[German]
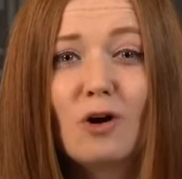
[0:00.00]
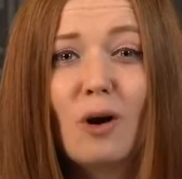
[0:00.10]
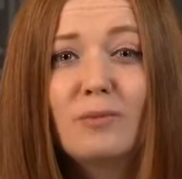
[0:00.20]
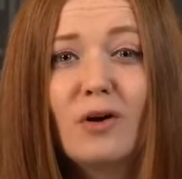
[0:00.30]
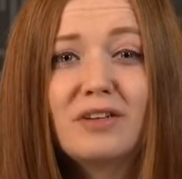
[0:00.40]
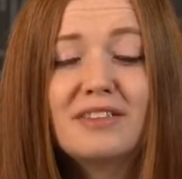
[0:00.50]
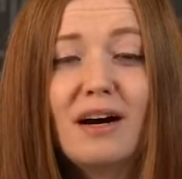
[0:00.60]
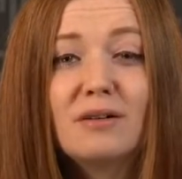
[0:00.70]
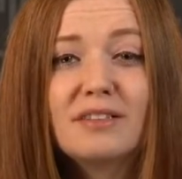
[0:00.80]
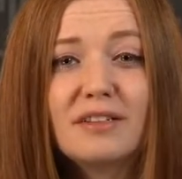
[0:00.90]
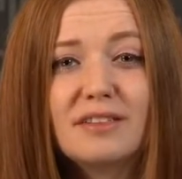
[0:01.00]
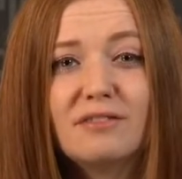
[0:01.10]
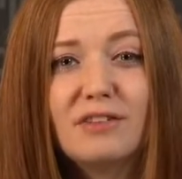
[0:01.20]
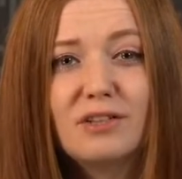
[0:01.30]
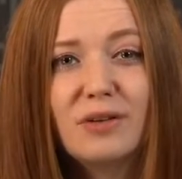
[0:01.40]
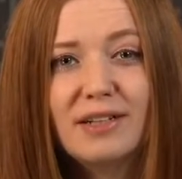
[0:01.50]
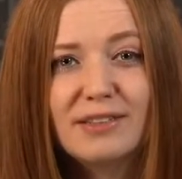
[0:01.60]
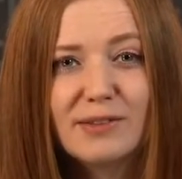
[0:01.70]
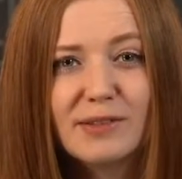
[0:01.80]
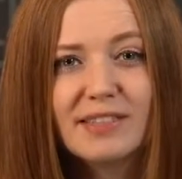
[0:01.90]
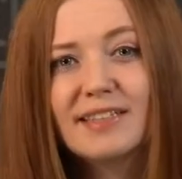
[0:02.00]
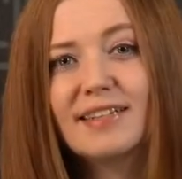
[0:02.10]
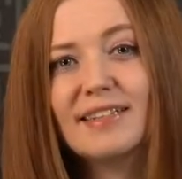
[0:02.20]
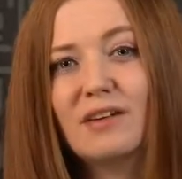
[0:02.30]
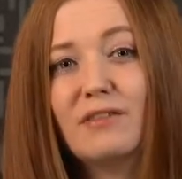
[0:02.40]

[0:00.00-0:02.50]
kommen noch Sounds aus den virtuellen Synthesizern